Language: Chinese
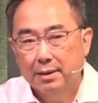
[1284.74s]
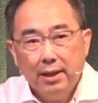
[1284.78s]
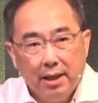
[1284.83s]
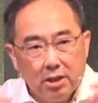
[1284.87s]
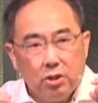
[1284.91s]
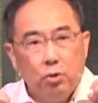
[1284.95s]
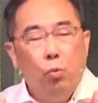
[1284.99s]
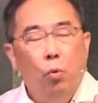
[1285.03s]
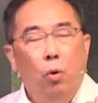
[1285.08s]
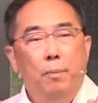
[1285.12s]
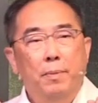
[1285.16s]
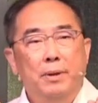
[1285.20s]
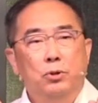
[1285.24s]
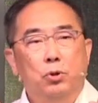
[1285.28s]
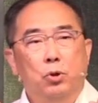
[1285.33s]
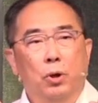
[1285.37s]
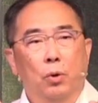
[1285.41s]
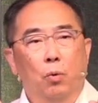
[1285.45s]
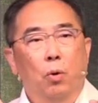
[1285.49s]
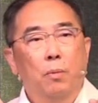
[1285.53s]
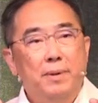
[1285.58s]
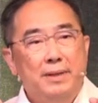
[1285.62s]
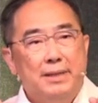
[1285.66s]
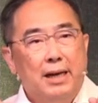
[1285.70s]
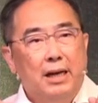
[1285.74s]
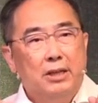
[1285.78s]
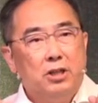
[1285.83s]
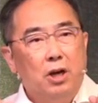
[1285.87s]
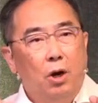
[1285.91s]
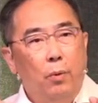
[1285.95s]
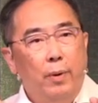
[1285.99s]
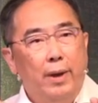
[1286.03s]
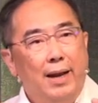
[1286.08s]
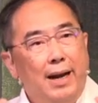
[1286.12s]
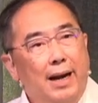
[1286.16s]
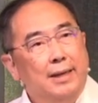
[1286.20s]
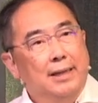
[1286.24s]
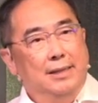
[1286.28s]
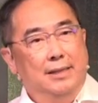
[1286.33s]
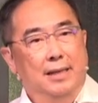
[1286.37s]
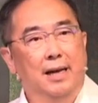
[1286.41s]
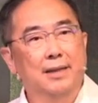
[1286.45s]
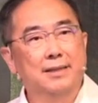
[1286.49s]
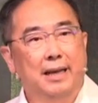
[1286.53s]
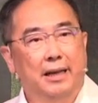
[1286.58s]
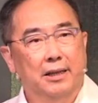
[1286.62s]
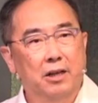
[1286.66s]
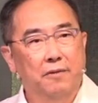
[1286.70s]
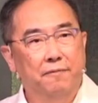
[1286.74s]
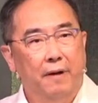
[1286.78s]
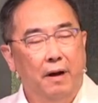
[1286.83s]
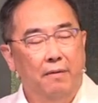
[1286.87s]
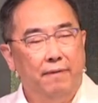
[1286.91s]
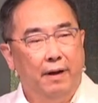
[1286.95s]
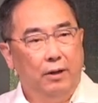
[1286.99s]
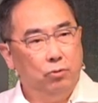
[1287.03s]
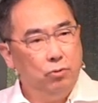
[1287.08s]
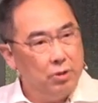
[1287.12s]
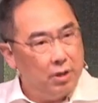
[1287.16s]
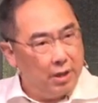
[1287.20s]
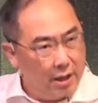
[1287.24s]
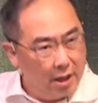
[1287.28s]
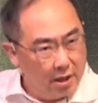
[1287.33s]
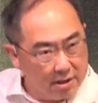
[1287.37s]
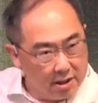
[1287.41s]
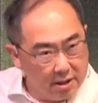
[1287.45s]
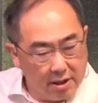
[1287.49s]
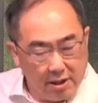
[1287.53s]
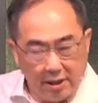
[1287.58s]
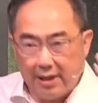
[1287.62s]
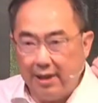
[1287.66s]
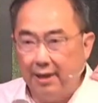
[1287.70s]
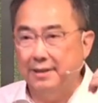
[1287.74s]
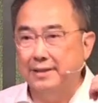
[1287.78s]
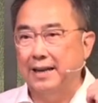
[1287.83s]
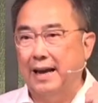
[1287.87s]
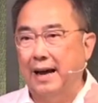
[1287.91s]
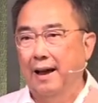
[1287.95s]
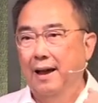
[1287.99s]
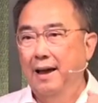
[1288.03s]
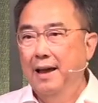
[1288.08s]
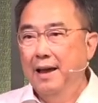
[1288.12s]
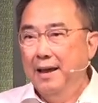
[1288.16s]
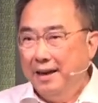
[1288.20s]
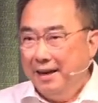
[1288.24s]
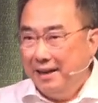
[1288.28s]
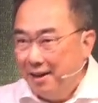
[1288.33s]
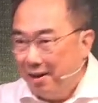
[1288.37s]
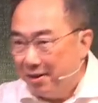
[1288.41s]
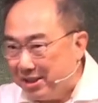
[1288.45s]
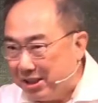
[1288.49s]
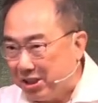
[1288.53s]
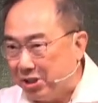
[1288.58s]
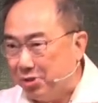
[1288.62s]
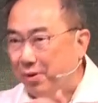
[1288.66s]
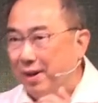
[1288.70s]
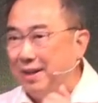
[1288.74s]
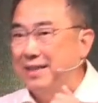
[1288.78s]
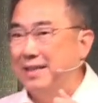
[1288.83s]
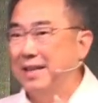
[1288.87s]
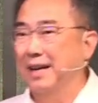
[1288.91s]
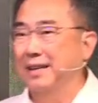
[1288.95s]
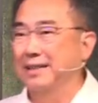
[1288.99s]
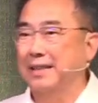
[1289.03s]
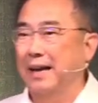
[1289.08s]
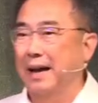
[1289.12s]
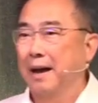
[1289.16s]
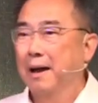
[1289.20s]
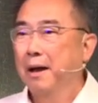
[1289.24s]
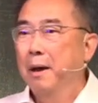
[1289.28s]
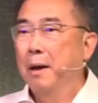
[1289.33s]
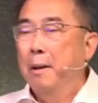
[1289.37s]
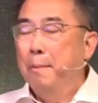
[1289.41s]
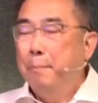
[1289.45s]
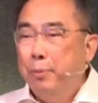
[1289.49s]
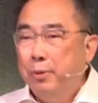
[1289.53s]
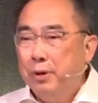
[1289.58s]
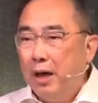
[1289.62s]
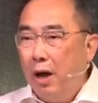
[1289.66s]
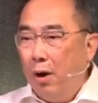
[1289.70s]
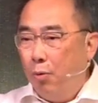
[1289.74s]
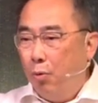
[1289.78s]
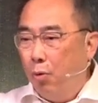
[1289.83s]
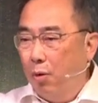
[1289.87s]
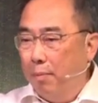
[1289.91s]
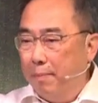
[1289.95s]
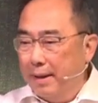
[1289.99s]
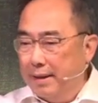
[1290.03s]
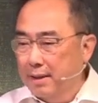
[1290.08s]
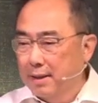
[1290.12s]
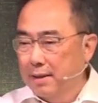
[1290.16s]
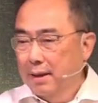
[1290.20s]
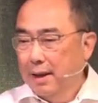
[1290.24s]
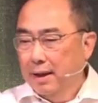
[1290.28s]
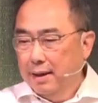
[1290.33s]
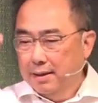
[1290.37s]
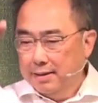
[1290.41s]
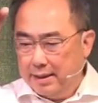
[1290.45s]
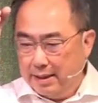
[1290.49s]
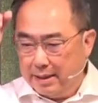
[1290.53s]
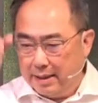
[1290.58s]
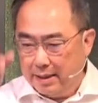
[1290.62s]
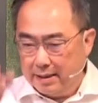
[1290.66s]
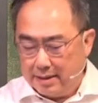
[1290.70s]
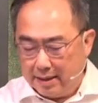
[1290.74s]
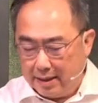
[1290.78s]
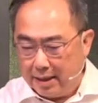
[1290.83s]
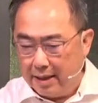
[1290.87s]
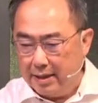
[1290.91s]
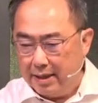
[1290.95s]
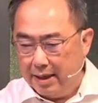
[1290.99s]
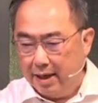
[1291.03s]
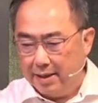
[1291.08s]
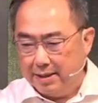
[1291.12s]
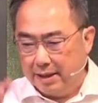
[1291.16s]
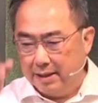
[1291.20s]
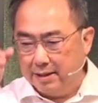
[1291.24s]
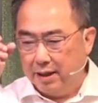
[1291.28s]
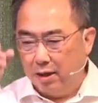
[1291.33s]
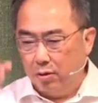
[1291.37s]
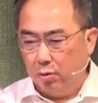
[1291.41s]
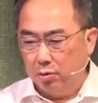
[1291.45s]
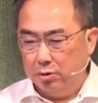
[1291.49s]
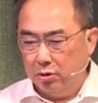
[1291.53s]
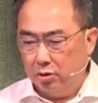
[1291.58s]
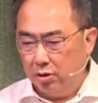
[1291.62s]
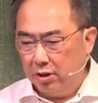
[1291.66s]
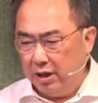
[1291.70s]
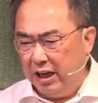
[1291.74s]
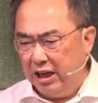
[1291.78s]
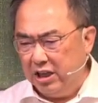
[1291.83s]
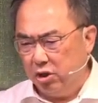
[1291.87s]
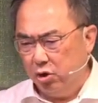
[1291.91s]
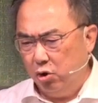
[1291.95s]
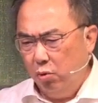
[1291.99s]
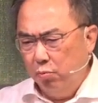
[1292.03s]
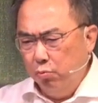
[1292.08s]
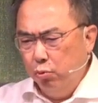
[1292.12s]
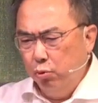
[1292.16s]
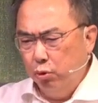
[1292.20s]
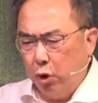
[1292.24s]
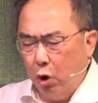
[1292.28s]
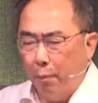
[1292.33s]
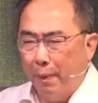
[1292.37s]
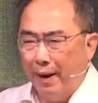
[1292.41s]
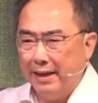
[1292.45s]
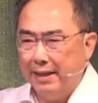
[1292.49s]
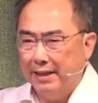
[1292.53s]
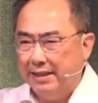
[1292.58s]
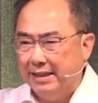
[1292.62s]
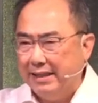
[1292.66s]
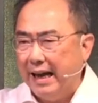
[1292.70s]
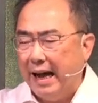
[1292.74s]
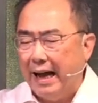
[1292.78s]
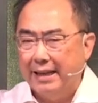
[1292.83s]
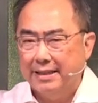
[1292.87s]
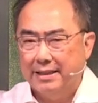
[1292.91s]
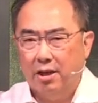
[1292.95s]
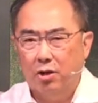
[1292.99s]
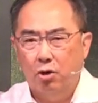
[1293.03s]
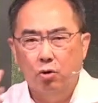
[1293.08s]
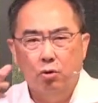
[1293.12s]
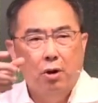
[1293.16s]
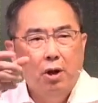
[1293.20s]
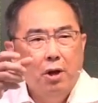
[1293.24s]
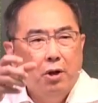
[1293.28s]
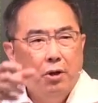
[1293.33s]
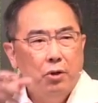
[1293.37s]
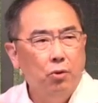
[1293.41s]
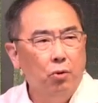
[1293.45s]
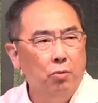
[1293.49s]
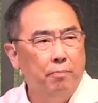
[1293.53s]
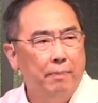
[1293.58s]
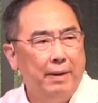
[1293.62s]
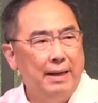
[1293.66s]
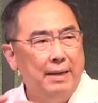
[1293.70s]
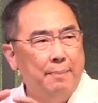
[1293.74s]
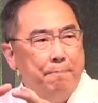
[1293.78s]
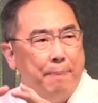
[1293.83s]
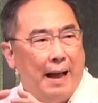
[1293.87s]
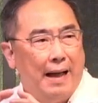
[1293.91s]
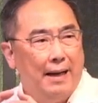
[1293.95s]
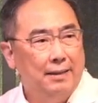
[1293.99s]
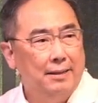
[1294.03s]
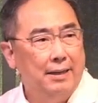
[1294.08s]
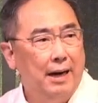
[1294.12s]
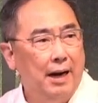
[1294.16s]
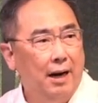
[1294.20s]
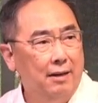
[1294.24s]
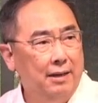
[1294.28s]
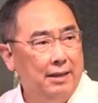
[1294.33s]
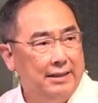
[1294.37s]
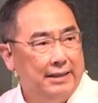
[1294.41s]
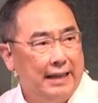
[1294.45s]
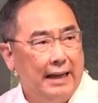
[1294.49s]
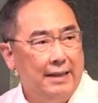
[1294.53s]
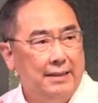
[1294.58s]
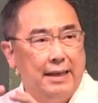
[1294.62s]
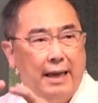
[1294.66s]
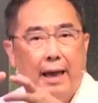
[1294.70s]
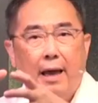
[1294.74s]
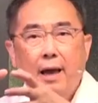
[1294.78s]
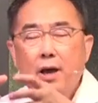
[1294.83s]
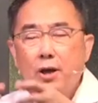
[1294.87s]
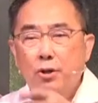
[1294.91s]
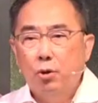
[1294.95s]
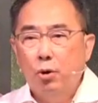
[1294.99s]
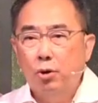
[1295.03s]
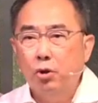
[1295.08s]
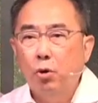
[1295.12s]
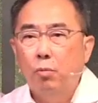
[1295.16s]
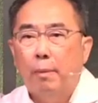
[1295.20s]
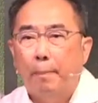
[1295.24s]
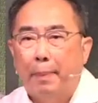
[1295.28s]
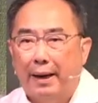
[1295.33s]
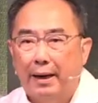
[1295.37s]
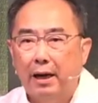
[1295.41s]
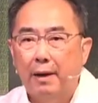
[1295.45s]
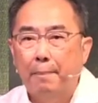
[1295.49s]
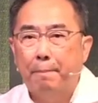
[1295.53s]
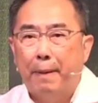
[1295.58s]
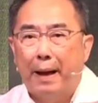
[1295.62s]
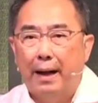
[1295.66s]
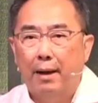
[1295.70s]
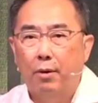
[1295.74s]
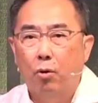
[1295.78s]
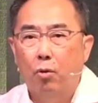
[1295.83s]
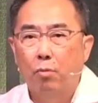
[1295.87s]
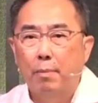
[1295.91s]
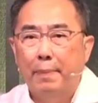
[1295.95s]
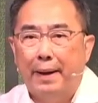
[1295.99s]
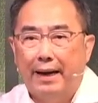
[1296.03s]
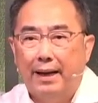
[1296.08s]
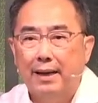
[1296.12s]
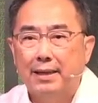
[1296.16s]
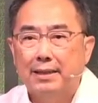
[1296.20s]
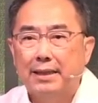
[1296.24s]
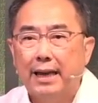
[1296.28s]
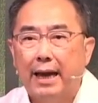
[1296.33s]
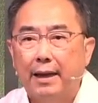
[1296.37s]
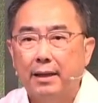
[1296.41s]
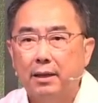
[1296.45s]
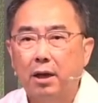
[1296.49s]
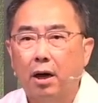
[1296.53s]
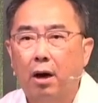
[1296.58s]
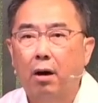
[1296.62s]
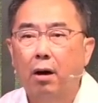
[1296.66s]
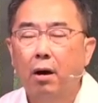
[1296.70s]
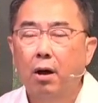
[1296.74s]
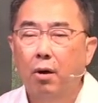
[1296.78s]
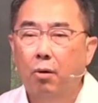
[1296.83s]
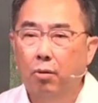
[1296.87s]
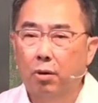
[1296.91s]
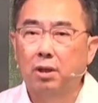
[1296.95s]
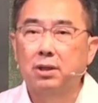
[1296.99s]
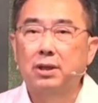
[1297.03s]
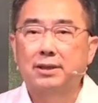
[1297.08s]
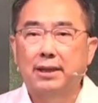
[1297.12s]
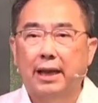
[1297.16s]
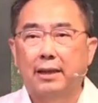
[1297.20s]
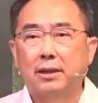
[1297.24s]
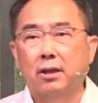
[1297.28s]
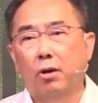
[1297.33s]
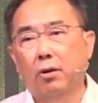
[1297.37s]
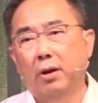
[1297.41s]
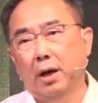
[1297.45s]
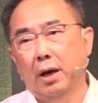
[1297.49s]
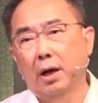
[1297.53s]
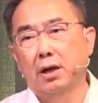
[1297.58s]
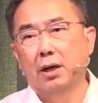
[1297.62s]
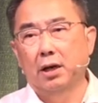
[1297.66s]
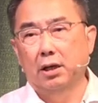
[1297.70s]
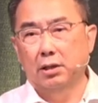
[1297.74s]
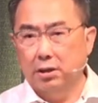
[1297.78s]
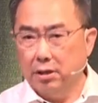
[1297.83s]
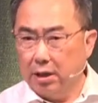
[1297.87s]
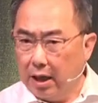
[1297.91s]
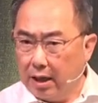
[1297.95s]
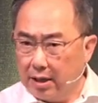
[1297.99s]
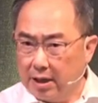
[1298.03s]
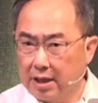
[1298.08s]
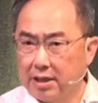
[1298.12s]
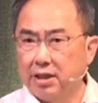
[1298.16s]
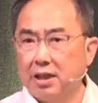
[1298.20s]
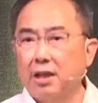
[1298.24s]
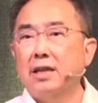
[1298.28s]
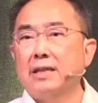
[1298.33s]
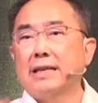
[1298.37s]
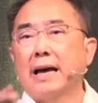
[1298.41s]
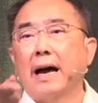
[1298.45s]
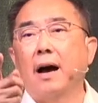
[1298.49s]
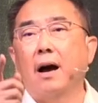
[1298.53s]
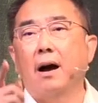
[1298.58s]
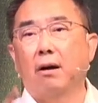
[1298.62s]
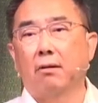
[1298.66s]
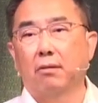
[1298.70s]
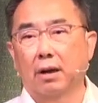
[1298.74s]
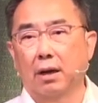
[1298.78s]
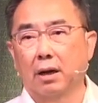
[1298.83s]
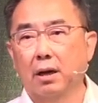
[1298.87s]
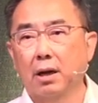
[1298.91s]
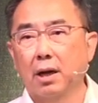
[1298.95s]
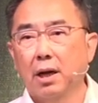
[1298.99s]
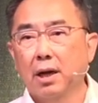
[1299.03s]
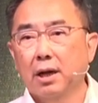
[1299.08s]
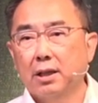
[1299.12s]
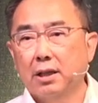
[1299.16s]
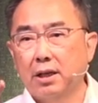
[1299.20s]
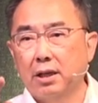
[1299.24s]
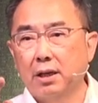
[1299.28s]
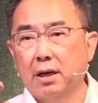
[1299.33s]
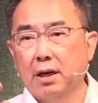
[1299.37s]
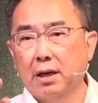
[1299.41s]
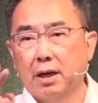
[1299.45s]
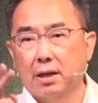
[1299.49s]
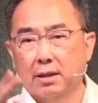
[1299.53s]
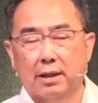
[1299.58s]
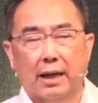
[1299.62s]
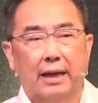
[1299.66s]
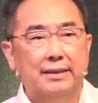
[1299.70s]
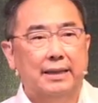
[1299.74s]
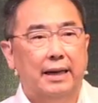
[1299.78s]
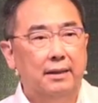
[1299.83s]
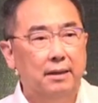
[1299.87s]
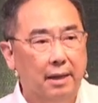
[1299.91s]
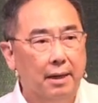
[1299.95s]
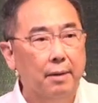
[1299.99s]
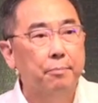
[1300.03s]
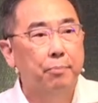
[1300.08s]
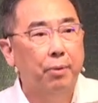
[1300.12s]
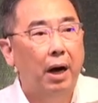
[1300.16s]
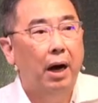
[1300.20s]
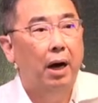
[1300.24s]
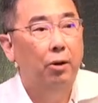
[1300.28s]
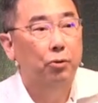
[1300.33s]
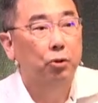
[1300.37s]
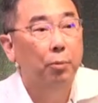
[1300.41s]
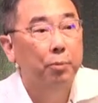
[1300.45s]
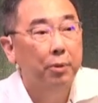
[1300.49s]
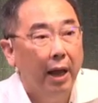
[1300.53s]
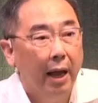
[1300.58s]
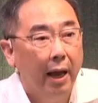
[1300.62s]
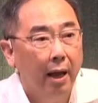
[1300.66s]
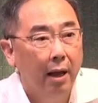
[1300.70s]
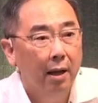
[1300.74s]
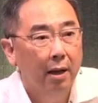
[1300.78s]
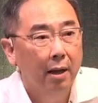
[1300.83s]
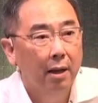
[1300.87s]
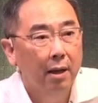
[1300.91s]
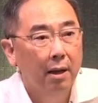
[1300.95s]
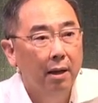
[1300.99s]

这个是我们觉我们这个教会让你成长的方法，就是你要自己成长，你要喜欢成长，不要我们这个这个你要成长过程中一直用木头把你架着，用用把你绑着让你长起来。有一天我们把那个绑，我们把那个拆掉。我问你，拆掉两个可能性，它它真的长好了？第二个它长得更不好，对不对？